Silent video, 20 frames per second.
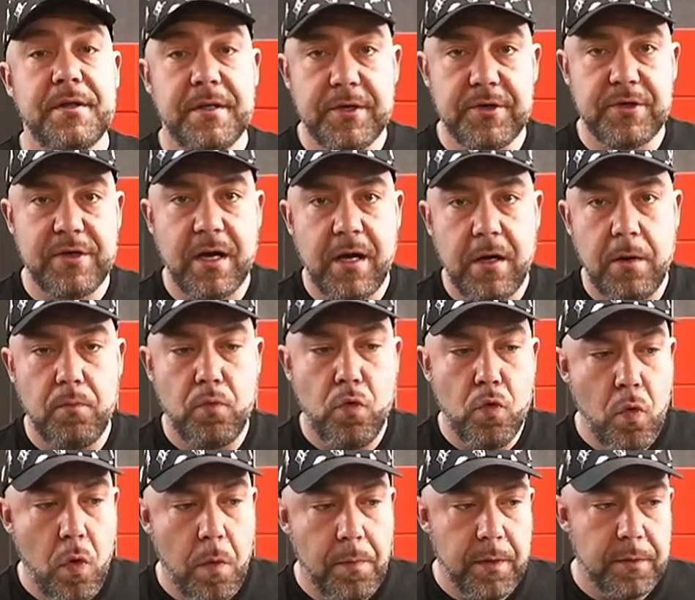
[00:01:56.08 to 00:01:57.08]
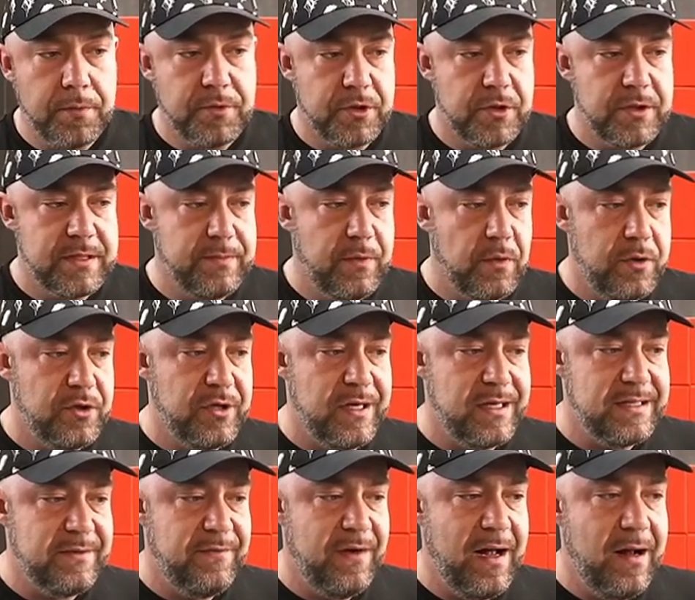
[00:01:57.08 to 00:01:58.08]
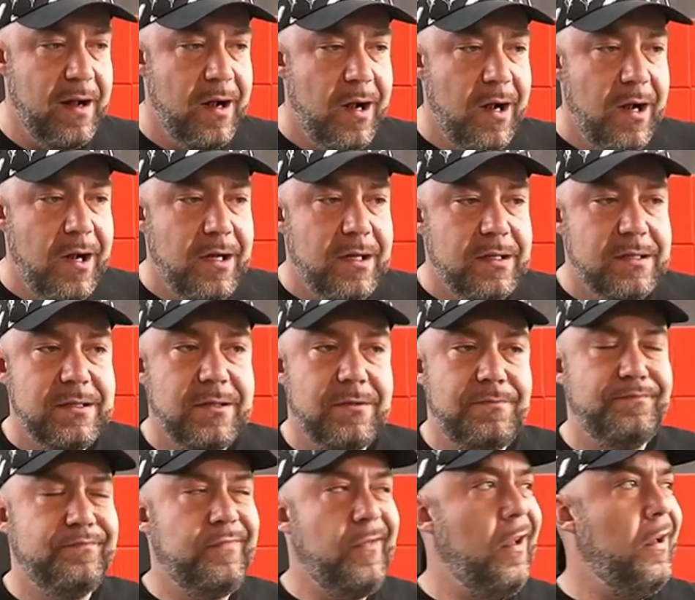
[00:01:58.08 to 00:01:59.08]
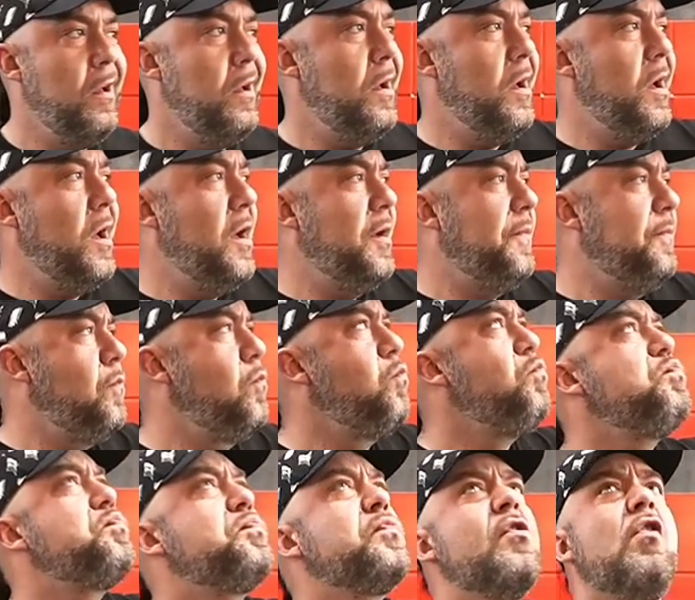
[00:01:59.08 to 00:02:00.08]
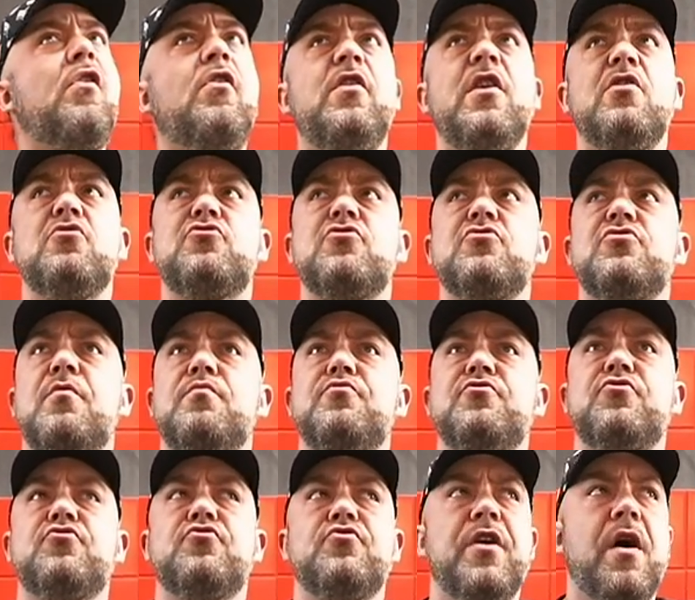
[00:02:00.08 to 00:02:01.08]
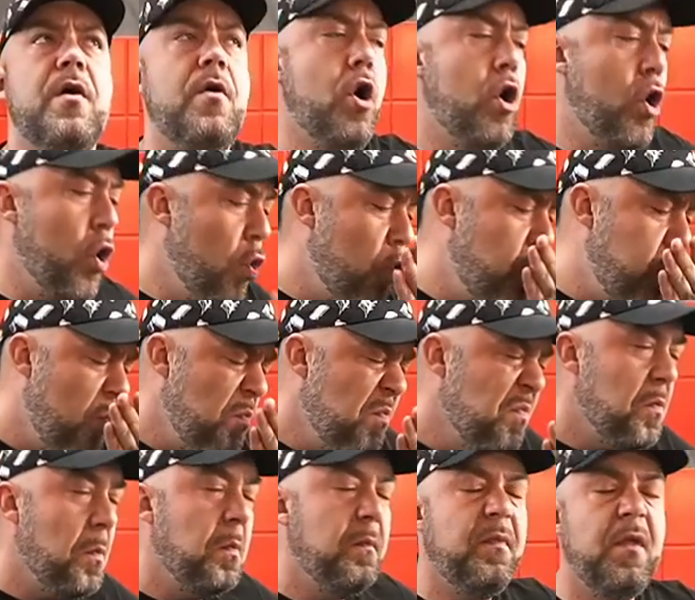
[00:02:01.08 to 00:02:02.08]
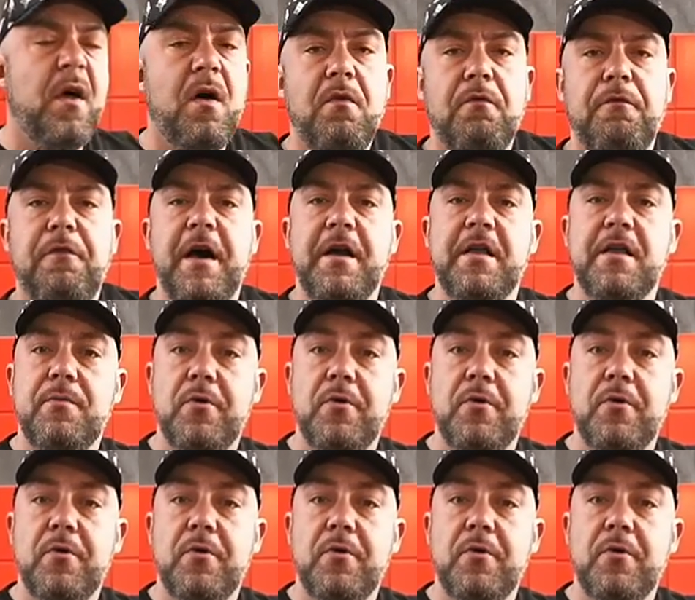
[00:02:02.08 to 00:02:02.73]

też taką ułomną część społeczeństwa, co ja już się dobrze czuję no fajnie,